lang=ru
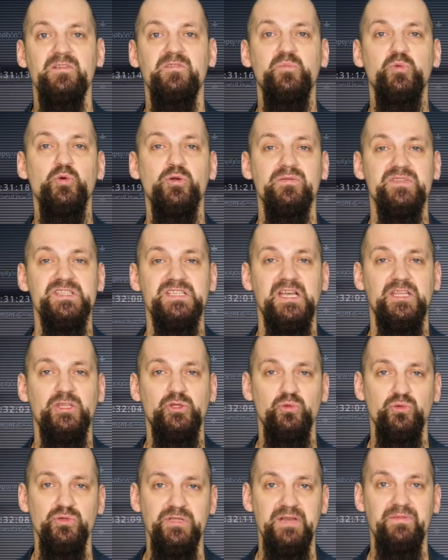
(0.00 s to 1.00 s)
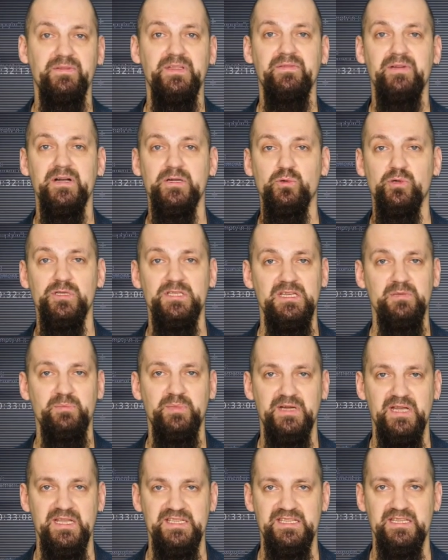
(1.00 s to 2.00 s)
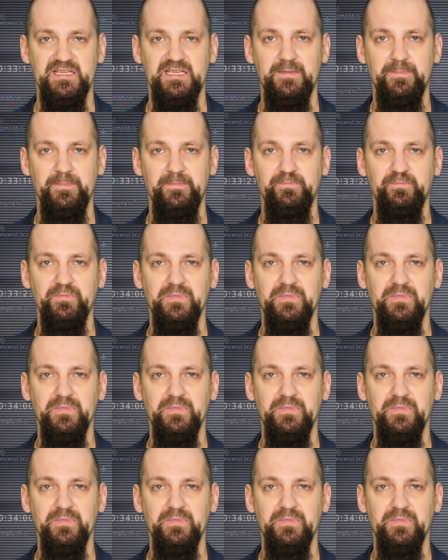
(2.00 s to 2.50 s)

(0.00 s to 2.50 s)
в Пуровской тундре в новогодние праздники.